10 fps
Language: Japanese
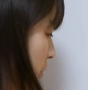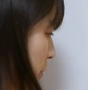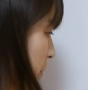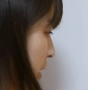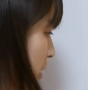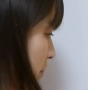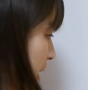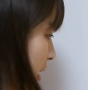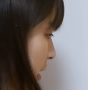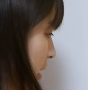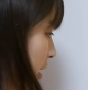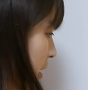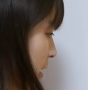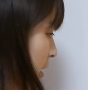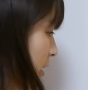歩を成るみたい
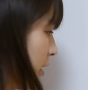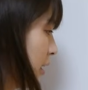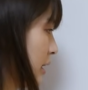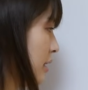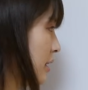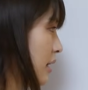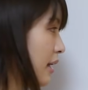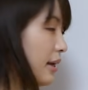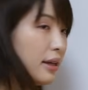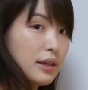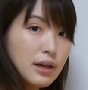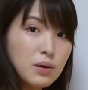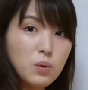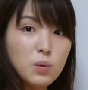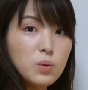な感じで
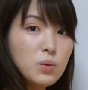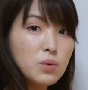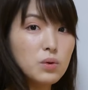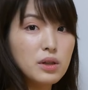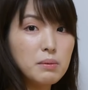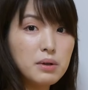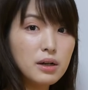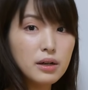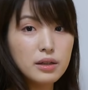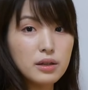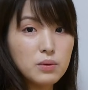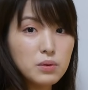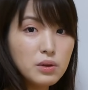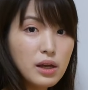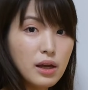結構どんどん攻められちゃう
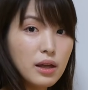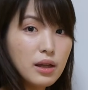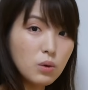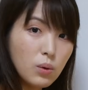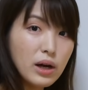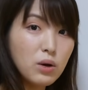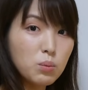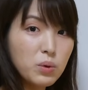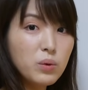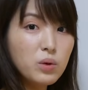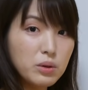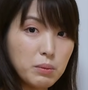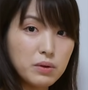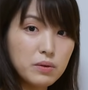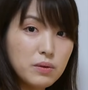ので怖い思いをし
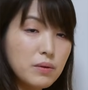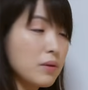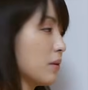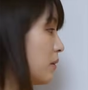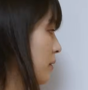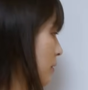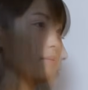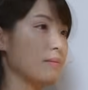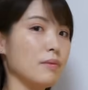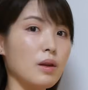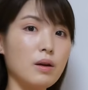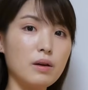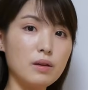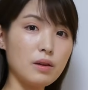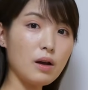ます。
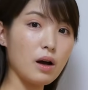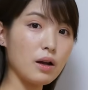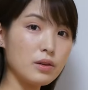さあは